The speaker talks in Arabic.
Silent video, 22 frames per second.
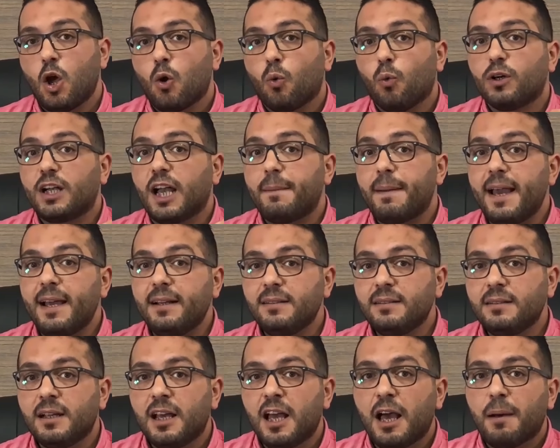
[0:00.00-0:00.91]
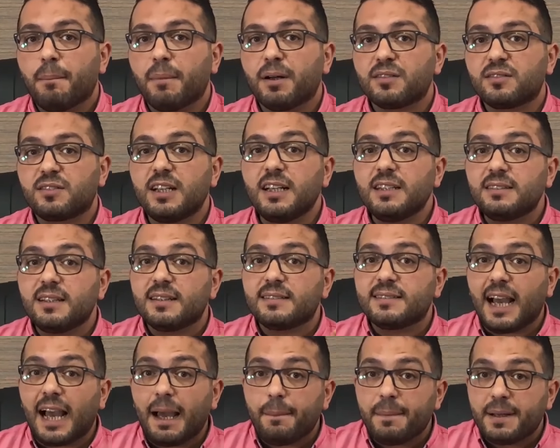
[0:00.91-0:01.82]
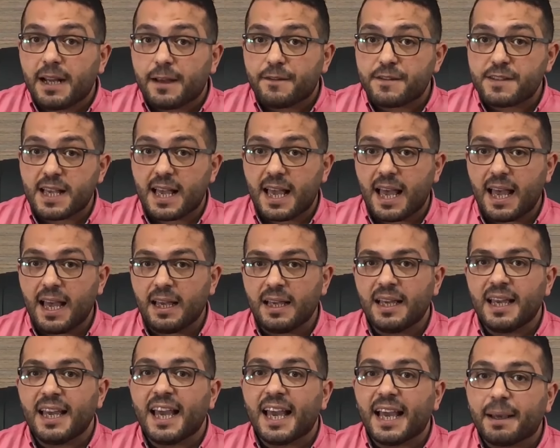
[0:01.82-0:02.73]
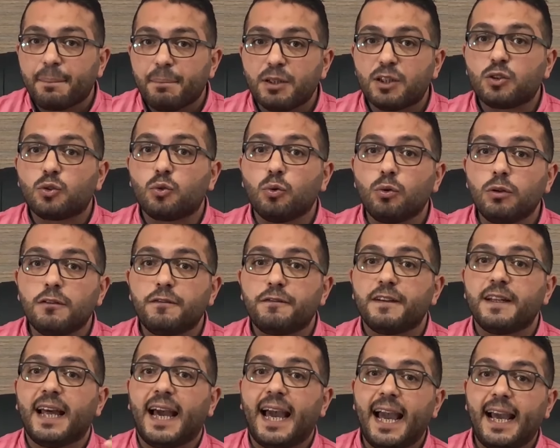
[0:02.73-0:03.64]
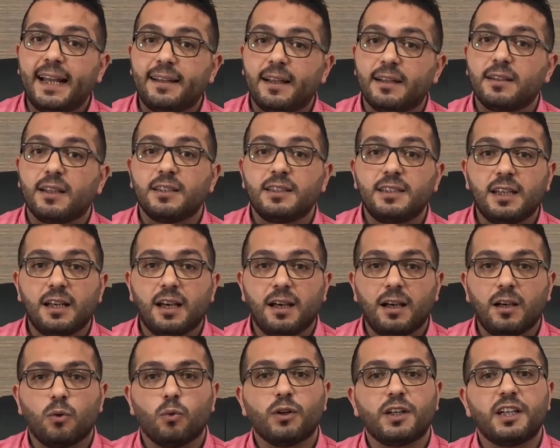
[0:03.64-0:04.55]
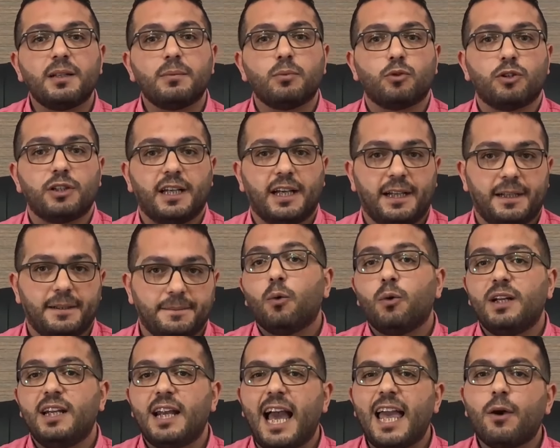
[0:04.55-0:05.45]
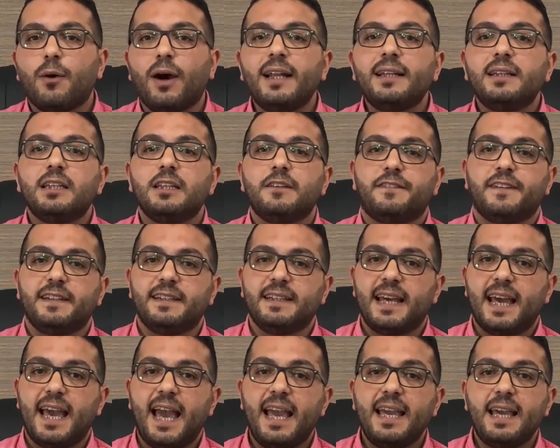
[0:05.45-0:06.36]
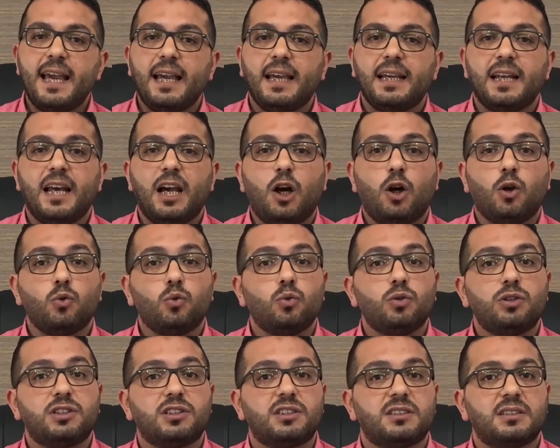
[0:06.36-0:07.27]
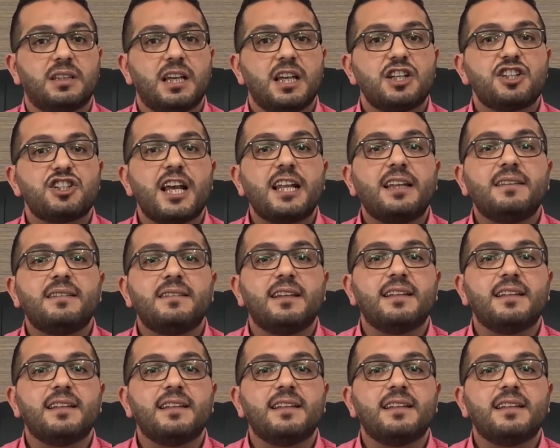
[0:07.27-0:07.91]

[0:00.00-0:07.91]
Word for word: وكمان منطقه الكعب نفسها بتكون في العادة ضيقة وغير مريحة واللي هيؤدي في النهاية إلى حدوث شد